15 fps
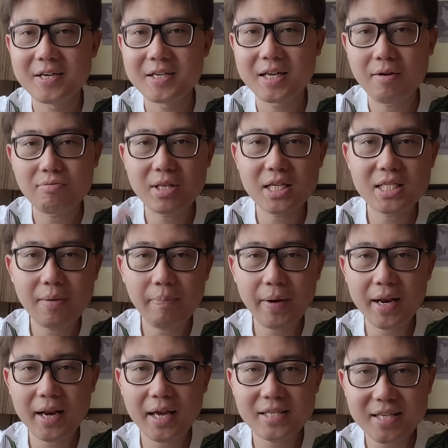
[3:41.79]
Daftar
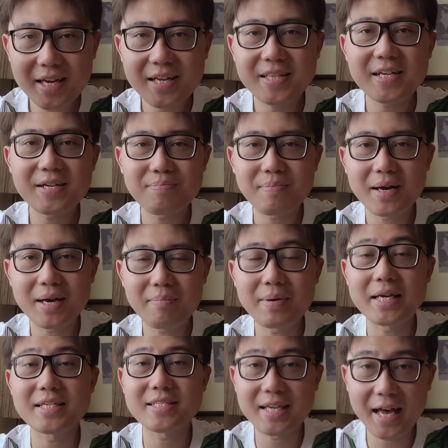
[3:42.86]
CPNS eh keterima
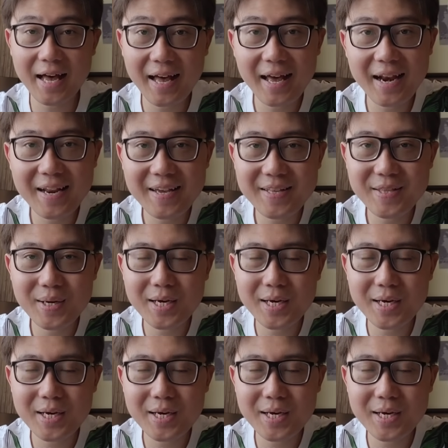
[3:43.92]
misal gitu.